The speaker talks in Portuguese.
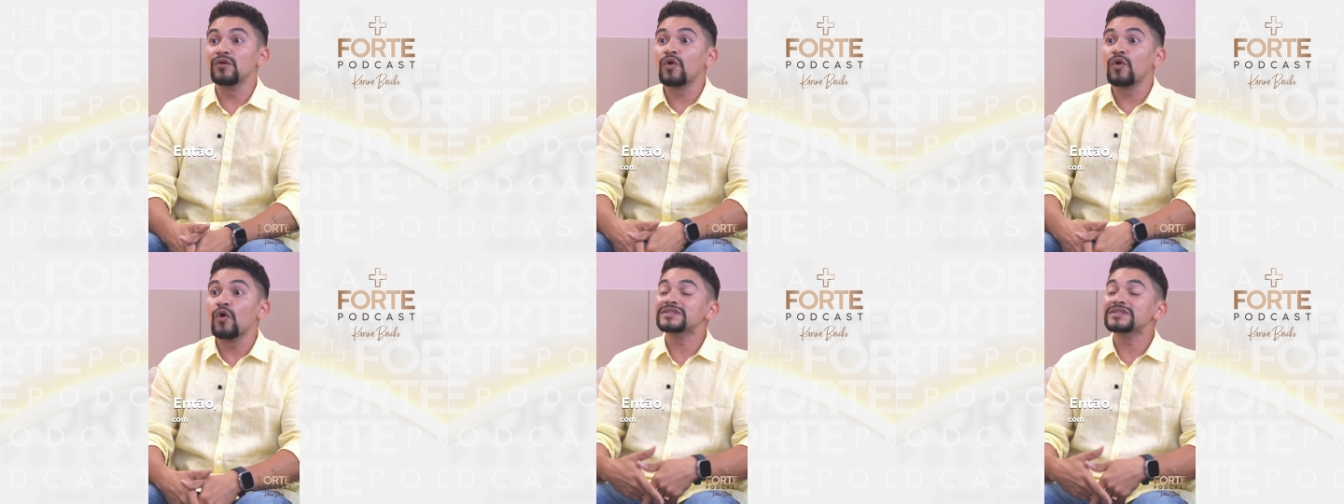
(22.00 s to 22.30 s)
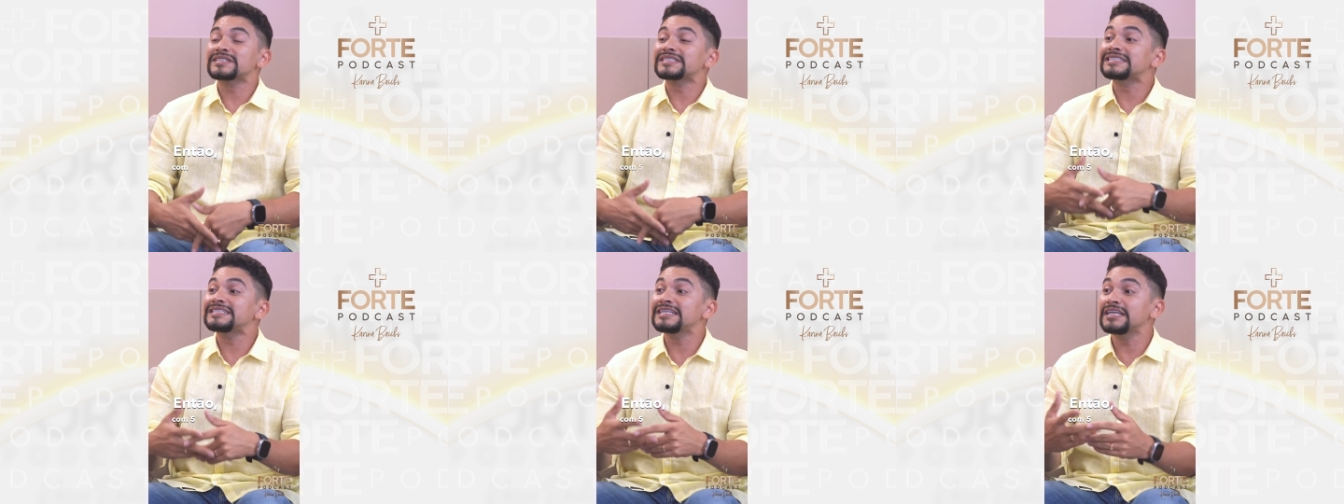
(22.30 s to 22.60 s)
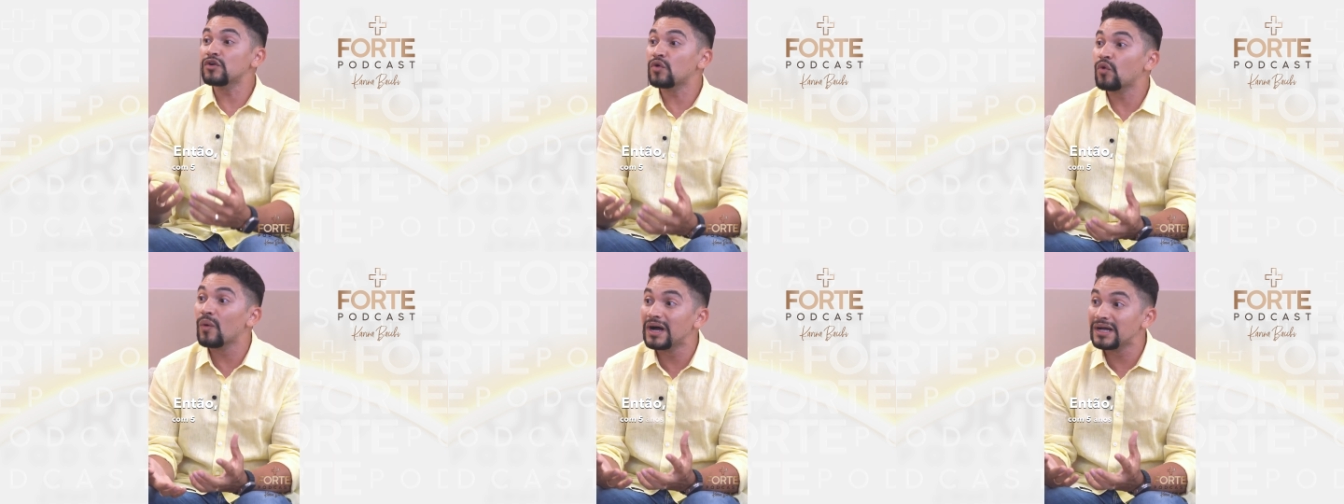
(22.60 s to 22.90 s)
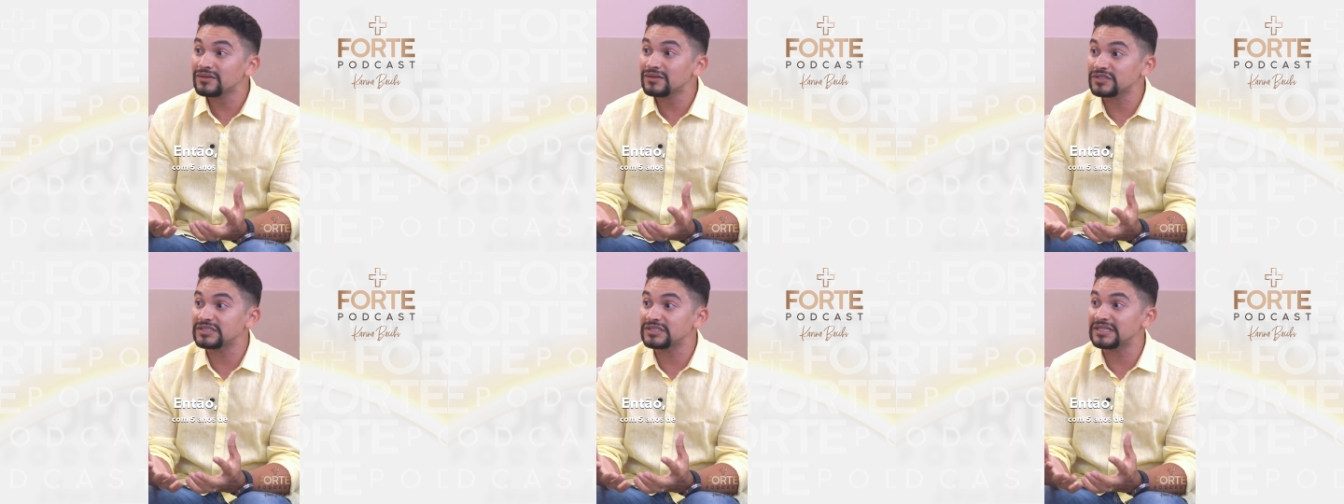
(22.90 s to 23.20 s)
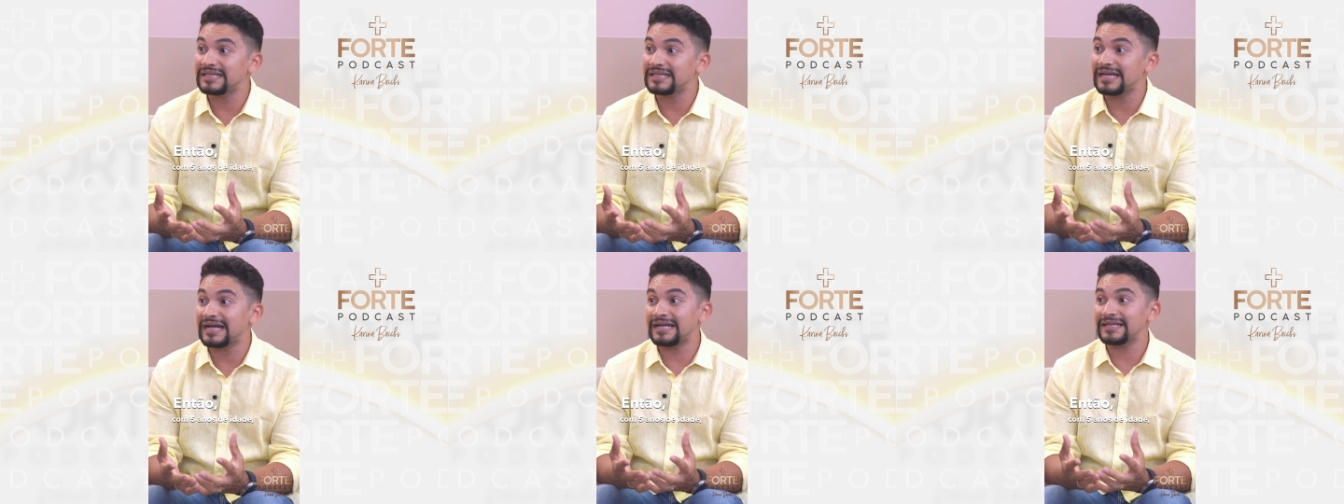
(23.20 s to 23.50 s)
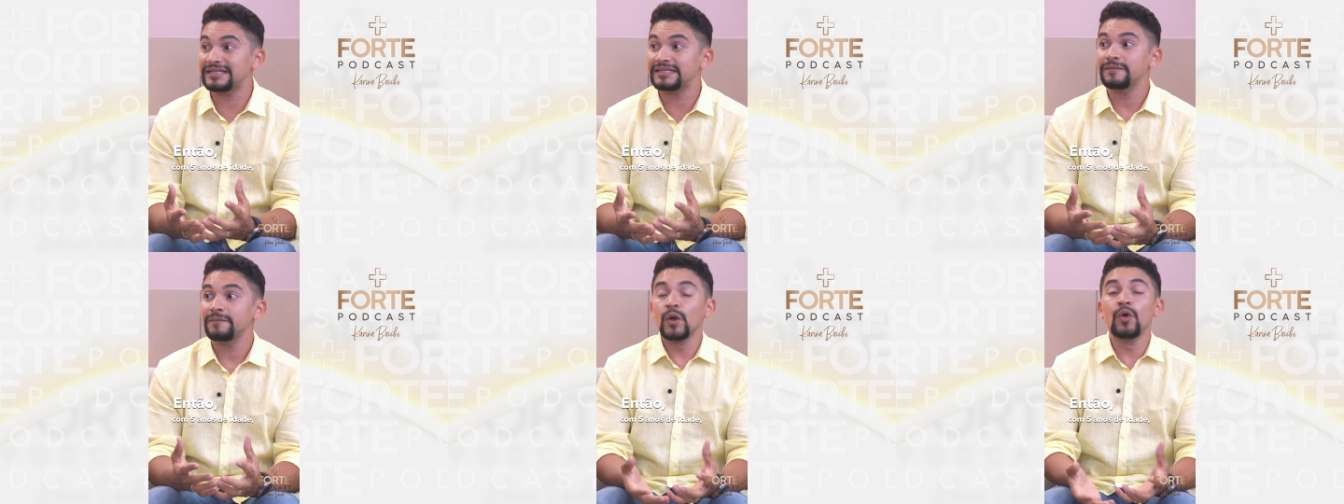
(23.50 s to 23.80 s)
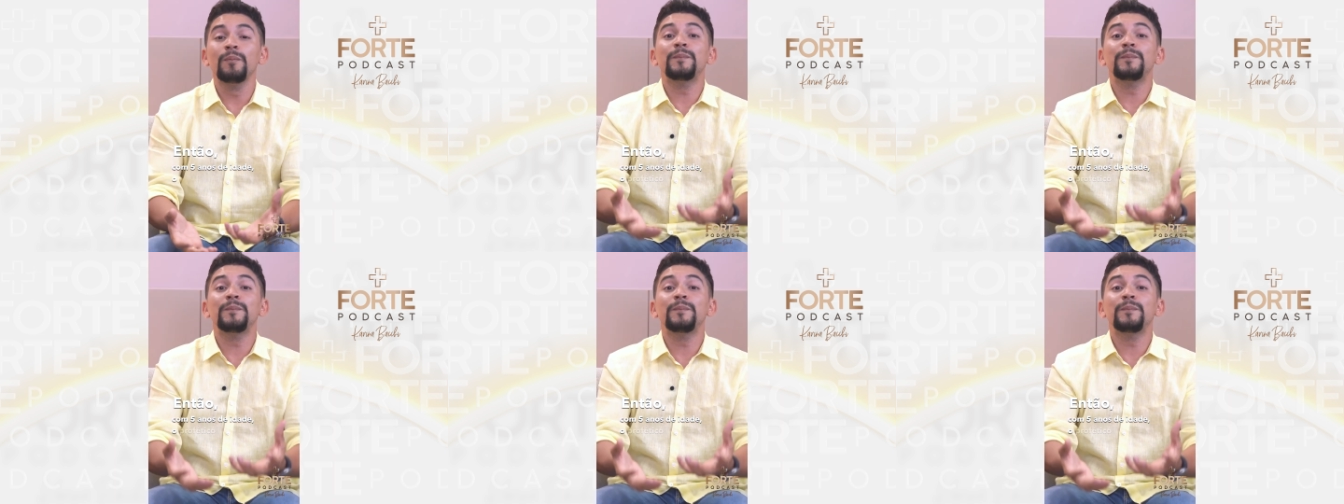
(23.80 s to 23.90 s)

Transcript: com cinco anos de idade,